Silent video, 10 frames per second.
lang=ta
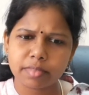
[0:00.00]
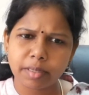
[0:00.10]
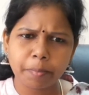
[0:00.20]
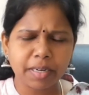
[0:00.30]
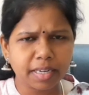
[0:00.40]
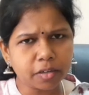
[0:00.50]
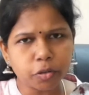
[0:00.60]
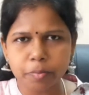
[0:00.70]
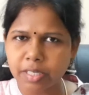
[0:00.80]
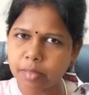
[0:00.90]
இப்போ நிறைய
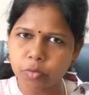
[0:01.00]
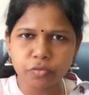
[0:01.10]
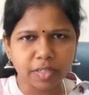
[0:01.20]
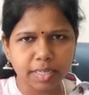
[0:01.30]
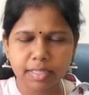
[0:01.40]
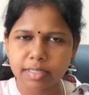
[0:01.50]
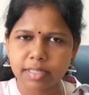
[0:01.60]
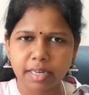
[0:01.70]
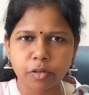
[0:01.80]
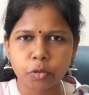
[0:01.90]
குடும்பங்கள் முன் வராங்க
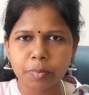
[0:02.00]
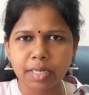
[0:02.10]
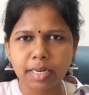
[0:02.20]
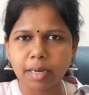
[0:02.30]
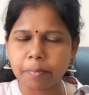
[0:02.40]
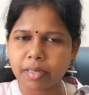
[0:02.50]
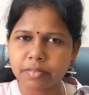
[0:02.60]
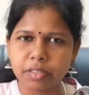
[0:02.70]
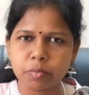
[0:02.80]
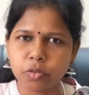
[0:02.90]
நிறைய குடும்பங்கள் அப்பாங்க
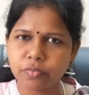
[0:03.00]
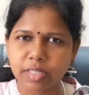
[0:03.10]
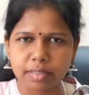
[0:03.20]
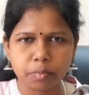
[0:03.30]
வந்து முன் வர